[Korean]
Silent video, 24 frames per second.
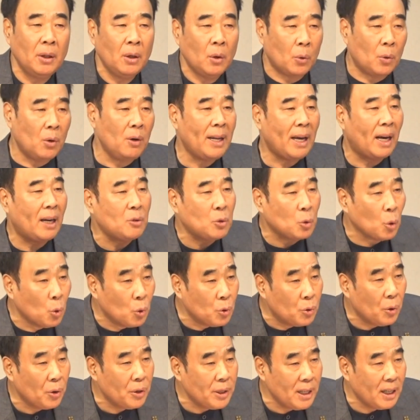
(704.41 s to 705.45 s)
오늘 내가
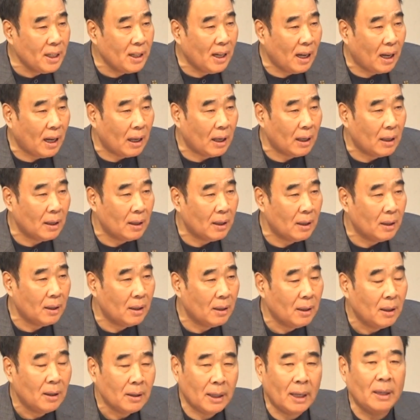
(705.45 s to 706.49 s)
종교인인가?
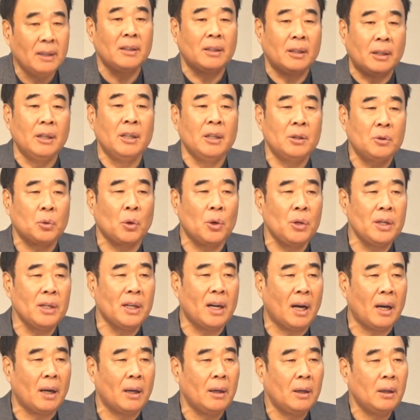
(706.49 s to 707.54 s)
나는
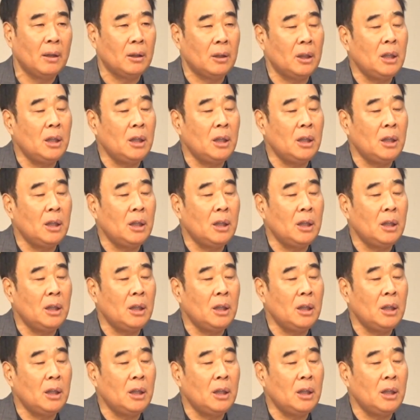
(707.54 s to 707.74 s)
그리스도인가?